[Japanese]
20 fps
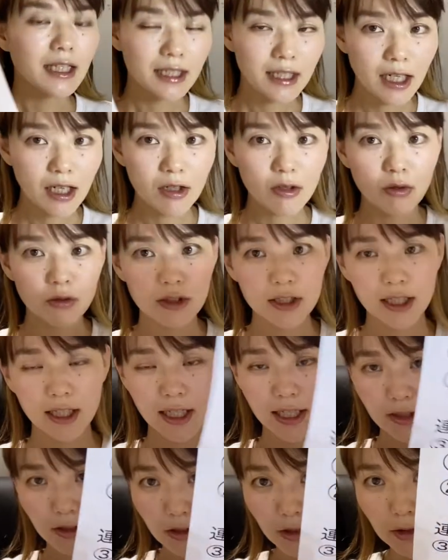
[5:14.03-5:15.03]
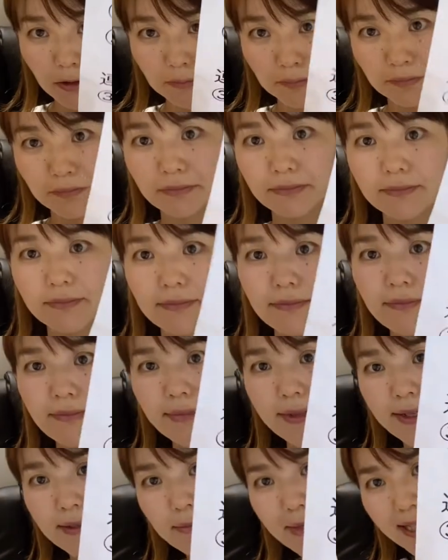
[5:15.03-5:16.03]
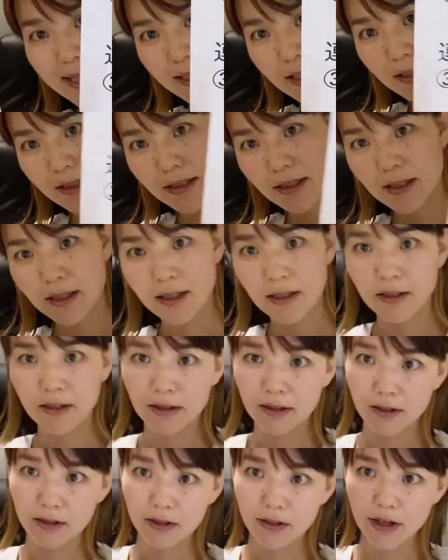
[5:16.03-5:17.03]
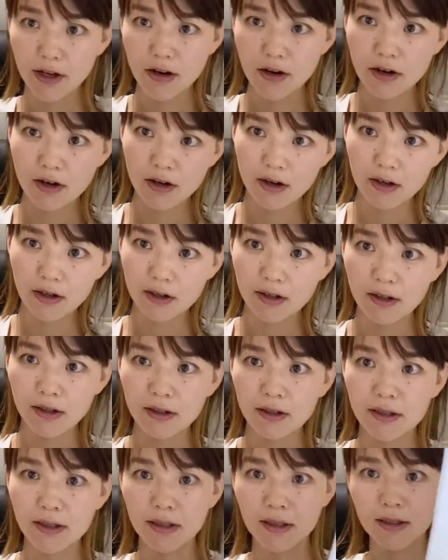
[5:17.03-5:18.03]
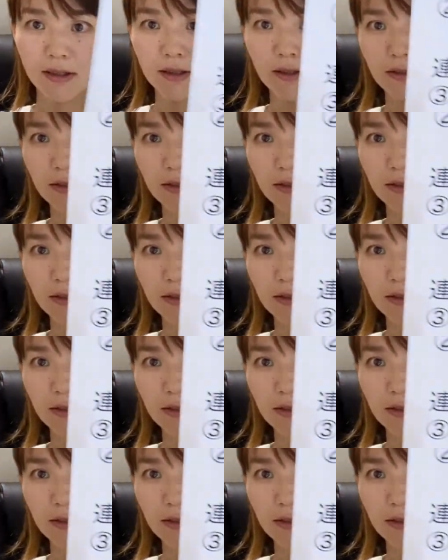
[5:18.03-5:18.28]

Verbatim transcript: たこちらの3つ、両方、こ